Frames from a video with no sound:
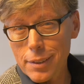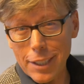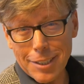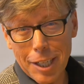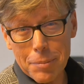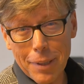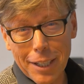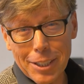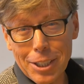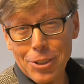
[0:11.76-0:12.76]
Deshalb
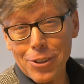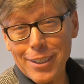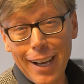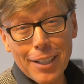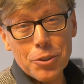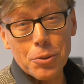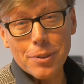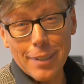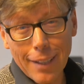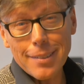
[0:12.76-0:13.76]
lade ich euch ein zu
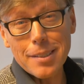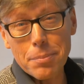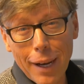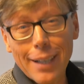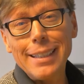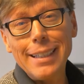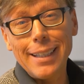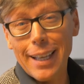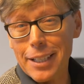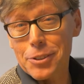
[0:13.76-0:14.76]
Tanz
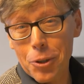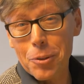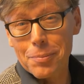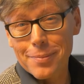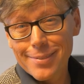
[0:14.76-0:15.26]
Marie at Home.